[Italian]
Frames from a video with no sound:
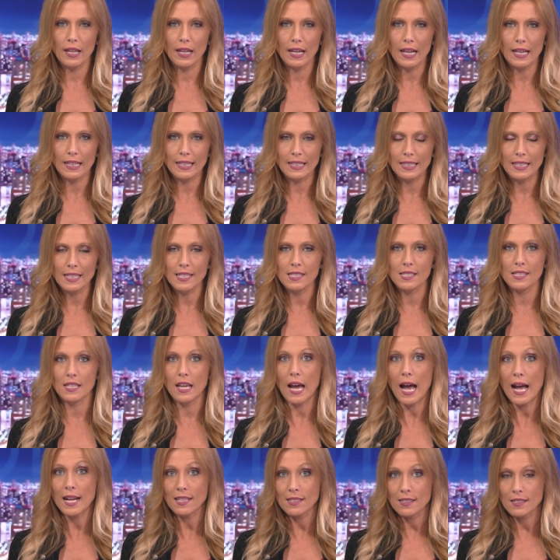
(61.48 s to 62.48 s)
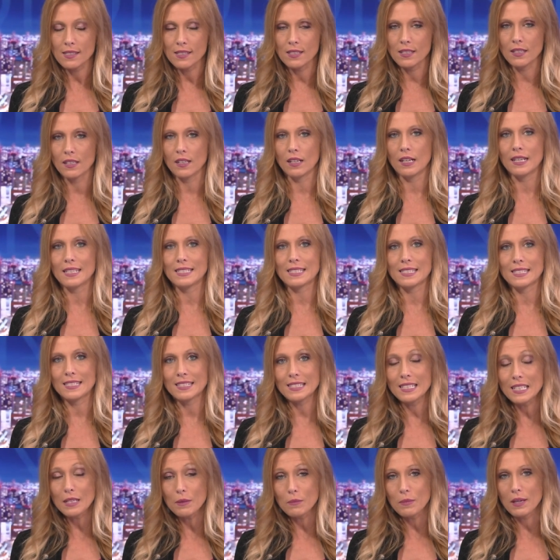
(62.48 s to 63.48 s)
la crisi, anzi le
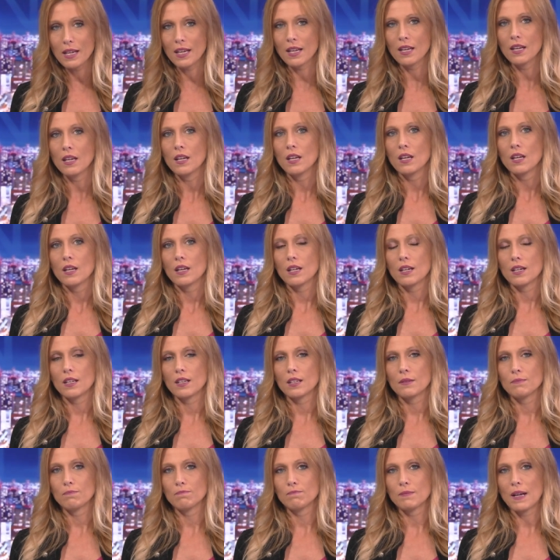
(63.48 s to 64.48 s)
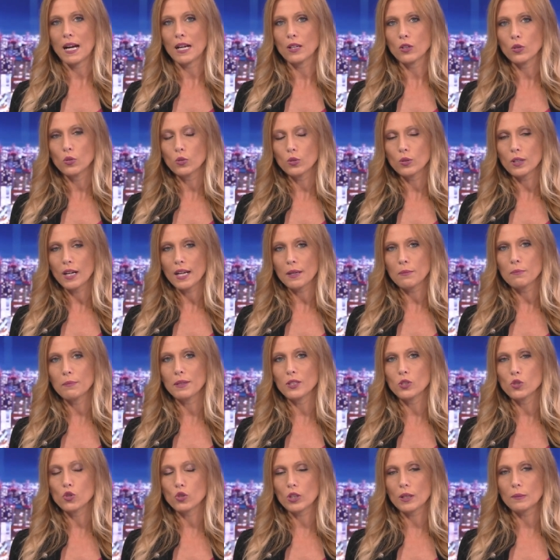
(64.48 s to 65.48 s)
stime ehm, ancora in
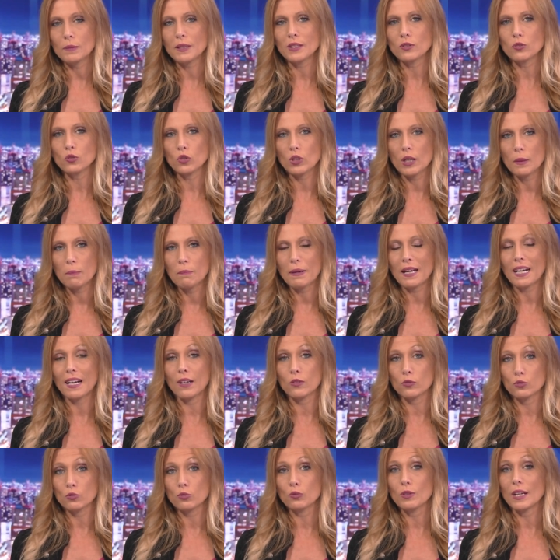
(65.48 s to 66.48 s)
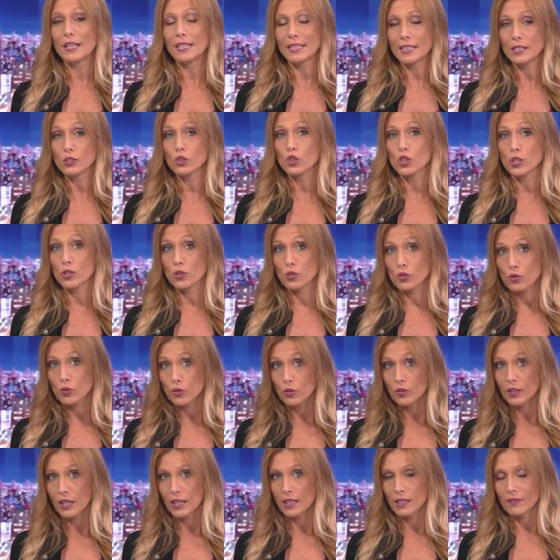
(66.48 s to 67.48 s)
peggioramento che parlano di una
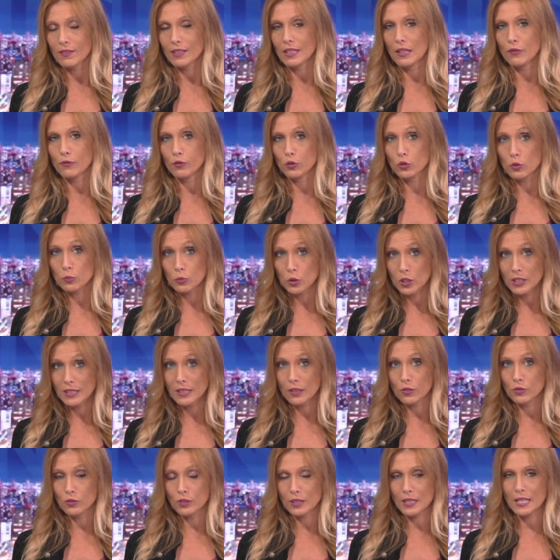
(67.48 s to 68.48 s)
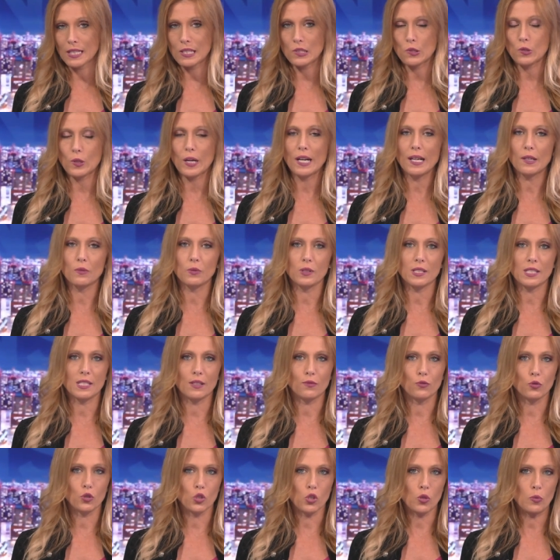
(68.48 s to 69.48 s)
recessione, arriva dal Fondo Monetario Internazionale
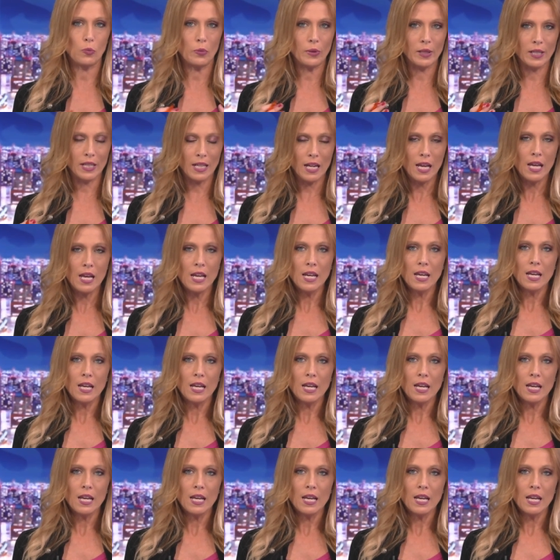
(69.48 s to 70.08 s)
questa voce per